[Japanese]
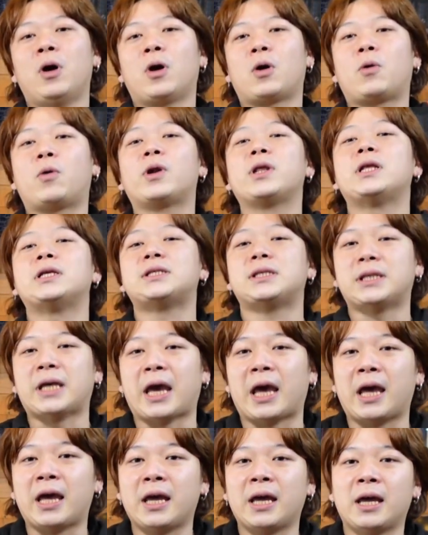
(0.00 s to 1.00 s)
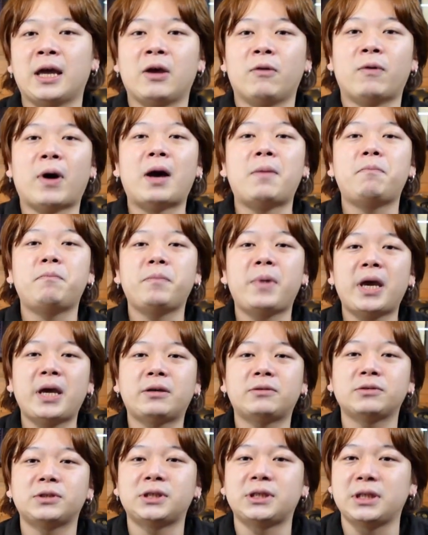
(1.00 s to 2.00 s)
これですね、
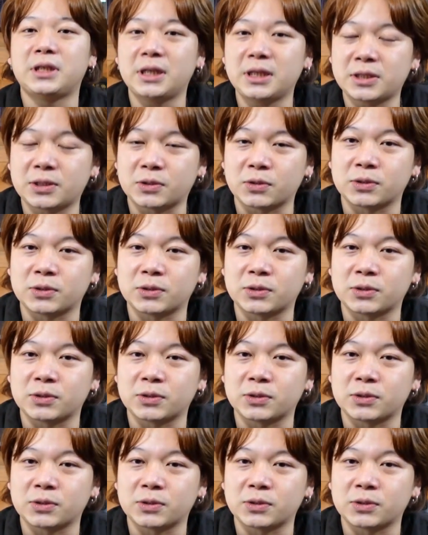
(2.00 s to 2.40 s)
ワンメイクシリーズ